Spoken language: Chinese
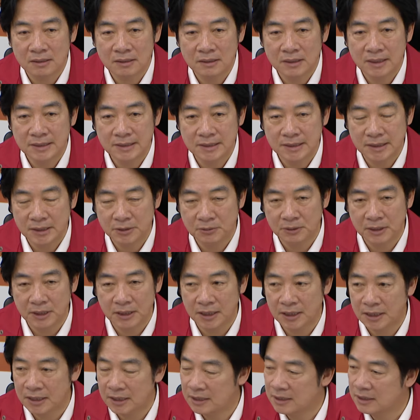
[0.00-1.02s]
但是因
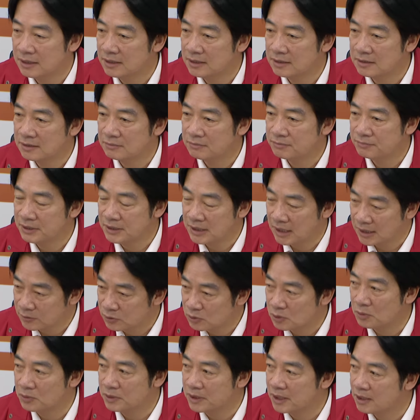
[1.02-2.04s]
为非常
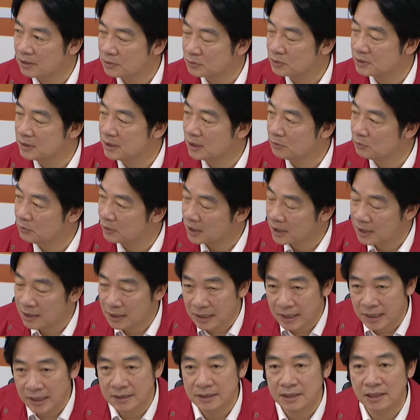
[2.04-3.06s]
重要，虽然我刚刚
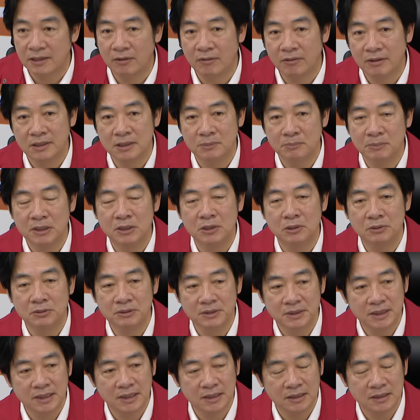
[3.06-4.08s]
看到你们都已
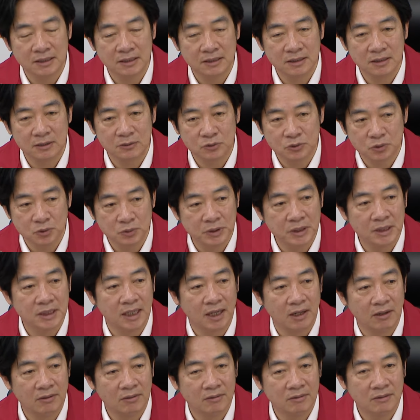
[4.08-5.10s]
经有注意
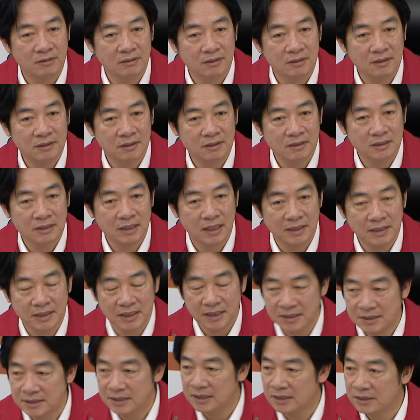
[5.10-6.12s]
到，那也
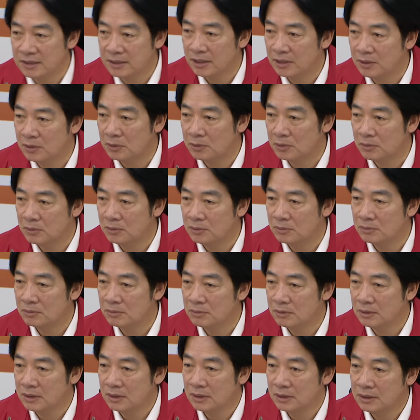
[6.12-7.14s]
已经有。
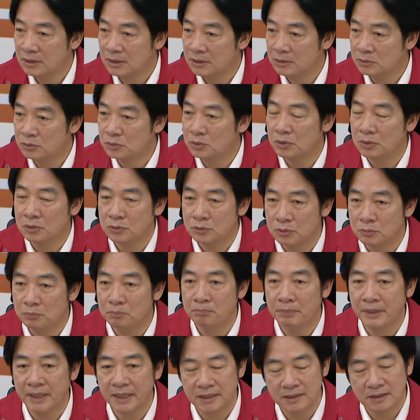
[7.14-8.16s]
有做准
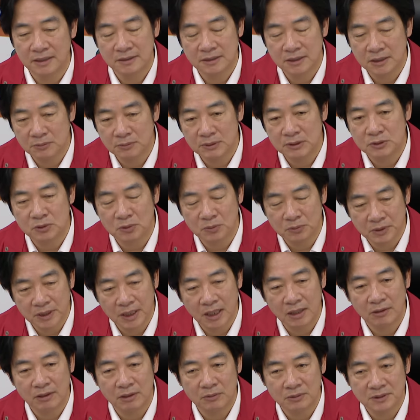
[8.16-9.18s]
备，但是因为重
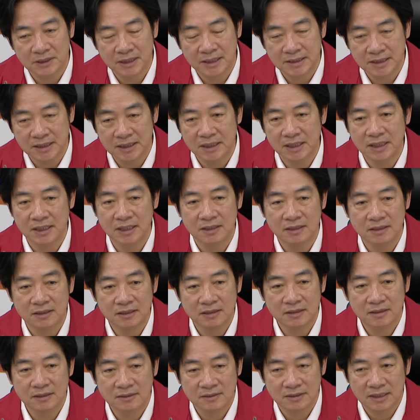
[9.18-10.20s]
要啊，我在这里
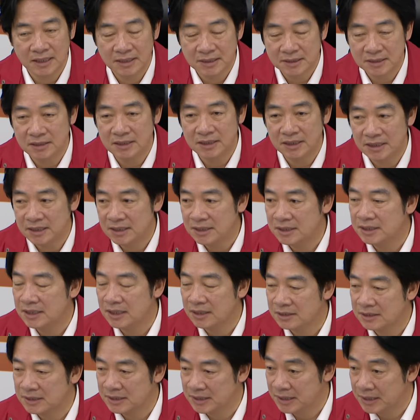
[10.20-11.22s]
再次提
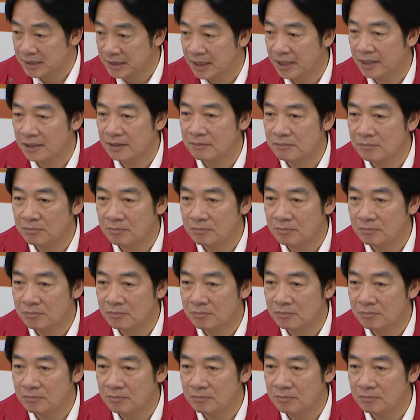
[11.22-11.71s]
醒几点。